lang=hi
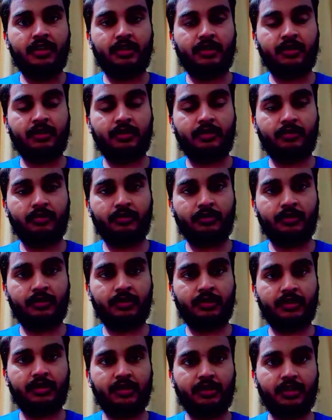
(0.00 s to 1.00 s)
थे तो
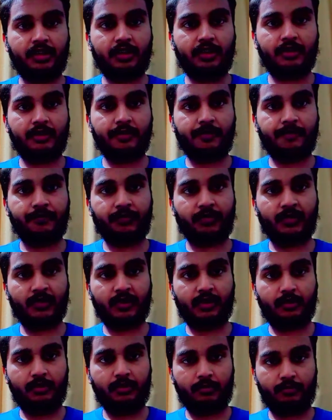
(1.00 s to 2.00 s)
इन्होंने ये
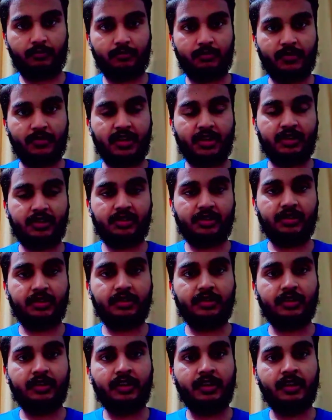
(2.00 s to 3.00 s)
मैच
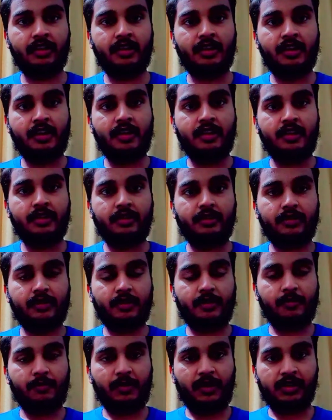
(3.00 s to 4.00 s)
जीत लिया
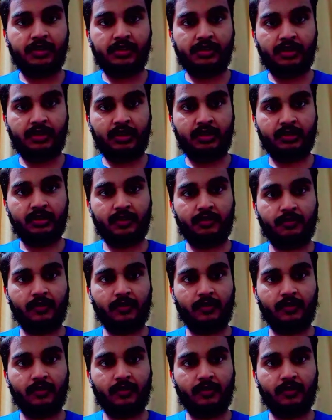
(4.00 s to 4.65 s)
यह पाकिस्तान का